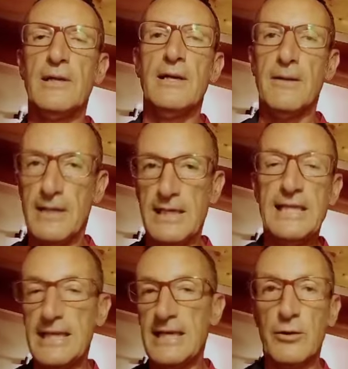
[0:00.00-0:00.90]

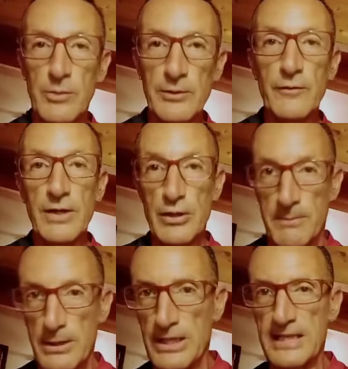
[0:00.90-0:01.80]
criticano quando vince,
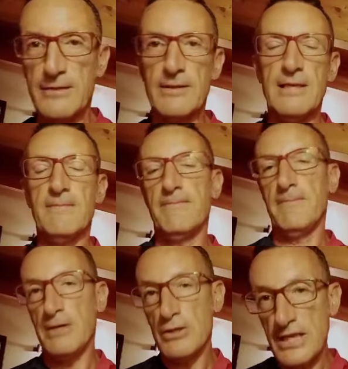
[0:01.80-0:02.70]
immaginiamoci,
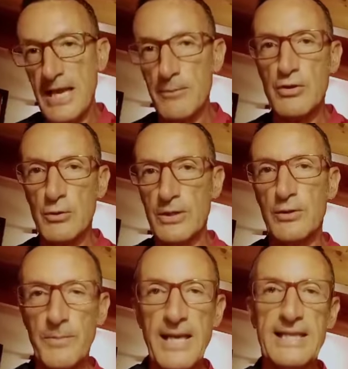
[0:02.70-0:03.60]
immaginiamoci quando
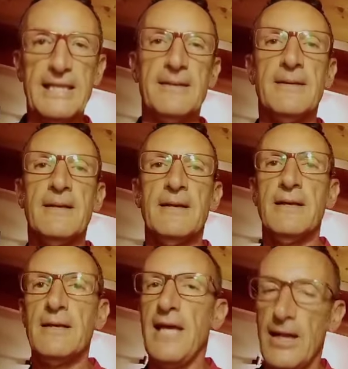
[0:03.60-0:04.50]
perde
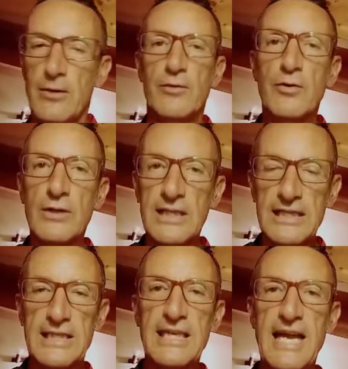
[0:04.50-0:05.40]
Ecco, non
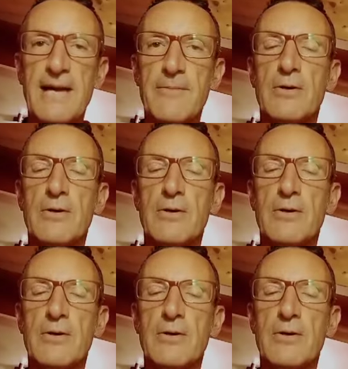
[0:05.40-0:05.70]
critichiamo,